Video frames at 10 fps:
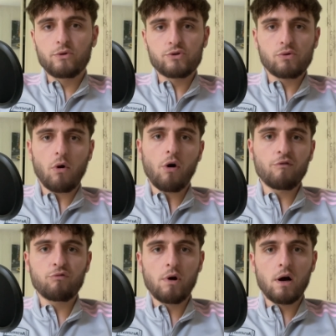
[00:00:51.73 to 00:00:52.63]
de son
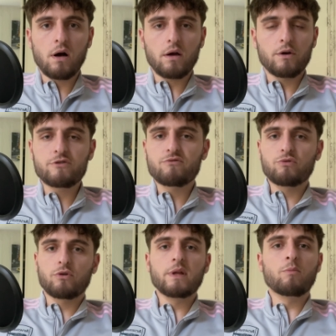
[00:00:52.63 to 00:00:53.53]
renvoi, euh, je vais vous
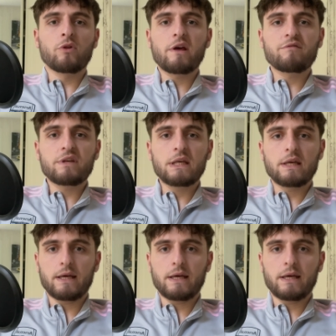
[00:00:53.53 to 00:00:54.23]
donner mon avis